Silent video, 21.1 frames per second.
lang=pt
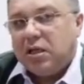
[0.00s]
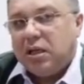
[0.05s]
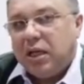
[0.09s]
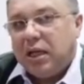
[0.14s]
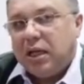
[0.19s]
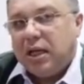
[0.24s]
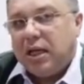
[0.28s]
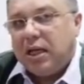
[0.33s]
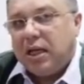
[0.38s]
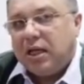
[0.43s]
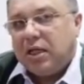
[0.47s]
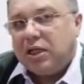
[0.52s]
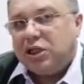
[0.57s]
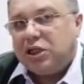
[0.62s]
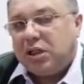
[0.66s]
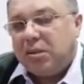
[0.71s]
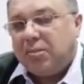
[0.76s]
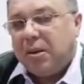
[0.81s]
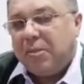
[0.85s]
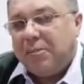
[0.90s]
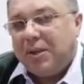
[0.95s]
é,
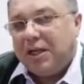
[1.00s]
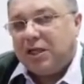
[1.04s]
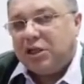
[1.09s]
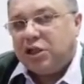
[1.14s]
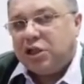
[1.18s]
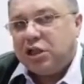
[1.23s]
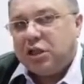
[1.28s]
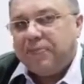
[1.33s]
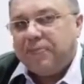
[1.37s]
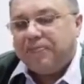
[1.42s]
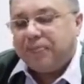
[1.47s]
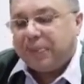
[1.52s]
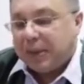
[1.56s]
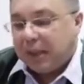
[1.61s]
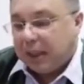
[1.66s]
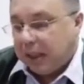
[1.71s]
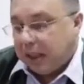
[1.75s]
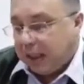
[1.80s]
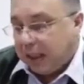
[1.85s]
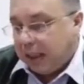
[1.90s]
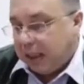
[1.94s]
extremamente
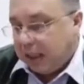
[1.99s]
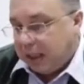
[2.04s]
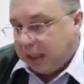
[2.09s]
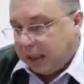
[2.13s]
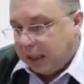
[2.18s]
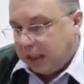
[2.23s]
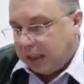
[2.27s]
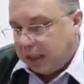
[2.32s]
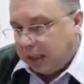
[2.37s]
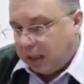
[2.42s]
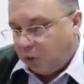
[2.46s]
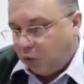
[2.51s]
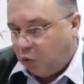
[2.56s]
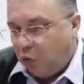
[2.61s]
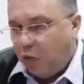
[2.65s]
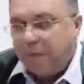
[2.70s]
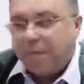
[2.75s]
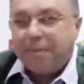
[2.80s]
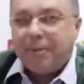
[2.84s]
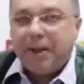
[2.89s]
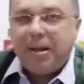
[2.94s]
é,
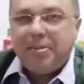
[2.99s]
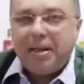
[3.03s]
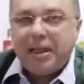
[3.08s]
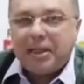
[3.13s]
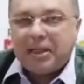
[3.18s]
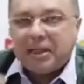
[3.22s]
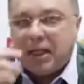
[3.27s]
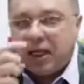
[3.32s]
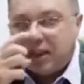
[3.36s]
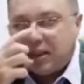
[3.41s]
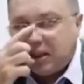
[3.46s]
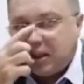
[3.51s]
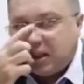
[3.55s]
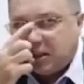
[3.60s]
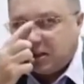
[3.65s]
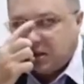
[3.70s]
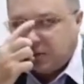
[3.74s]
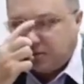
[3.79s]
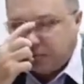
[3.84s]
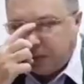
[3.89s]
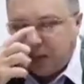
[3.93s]
complementada
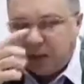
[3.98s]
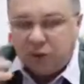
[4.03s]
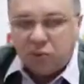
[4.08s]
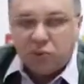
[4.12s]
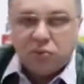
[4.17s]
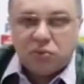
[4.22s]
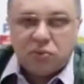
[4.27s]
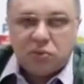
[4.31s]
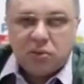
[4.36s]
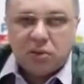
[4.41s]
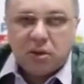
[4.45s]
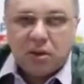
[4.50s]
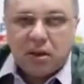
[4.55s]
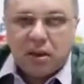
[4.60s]
nesse período.